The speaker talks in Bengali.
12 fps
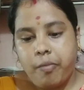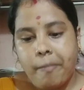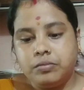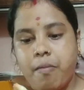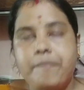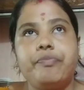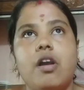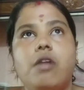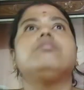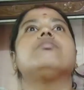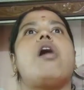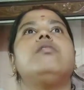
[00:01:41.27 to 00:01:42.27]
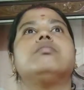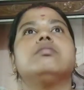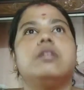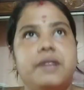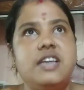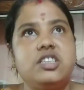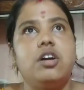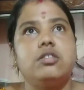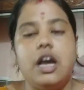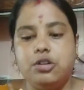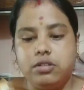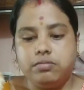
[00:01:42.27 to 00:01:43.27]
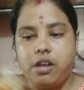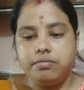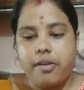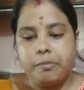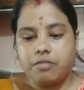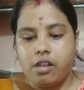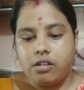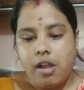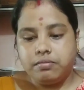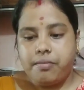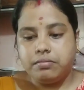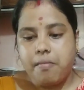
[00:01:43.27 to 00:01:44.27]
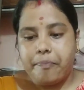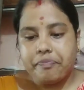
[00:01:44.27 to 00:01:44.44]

আর আর ভাত খেয়ে যাব না কারণ আমাদের একটু দেরি করে খাওয়া